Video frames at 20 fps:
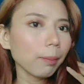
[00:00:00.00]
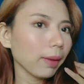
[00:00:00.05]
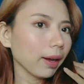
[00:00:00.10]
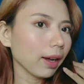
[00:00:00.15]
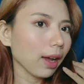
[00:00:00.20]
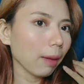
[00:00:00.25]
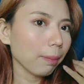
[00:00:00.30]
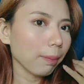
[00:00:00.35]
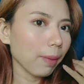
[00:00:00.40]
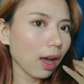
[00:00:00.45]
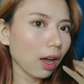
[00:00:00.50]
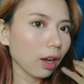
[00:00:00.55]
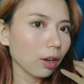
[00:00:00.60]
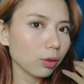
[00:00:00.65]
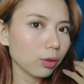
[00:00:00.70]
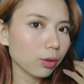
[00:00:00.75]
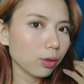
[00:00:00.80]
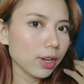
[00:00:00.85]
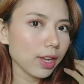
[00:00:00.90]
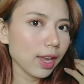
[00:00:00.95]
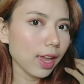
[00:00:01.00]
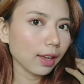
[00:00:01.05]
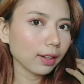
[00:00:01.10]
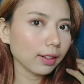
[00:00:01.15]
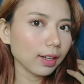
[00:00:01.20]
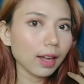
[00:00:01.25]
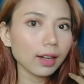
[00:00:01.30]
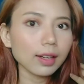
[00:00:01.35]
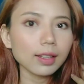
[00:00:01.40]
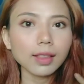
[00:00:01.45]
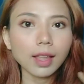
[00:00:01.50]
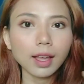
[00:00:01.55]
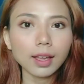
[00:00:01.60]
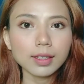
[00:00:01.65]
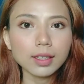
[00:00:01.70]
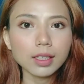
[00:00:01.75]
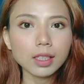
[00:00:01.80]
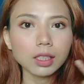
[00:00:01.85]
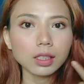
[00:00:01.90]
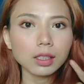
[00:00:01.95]
make up aku yang dari
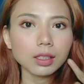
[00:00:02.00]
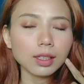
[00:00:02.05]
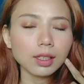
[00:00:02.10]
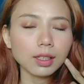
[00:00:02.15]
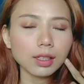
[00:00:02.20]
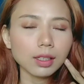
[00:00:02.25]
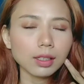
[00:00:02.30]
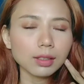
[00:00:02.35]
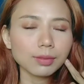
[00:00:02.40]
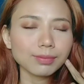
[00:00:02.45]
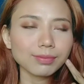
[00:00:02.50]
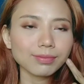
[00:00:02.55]
tadi ini.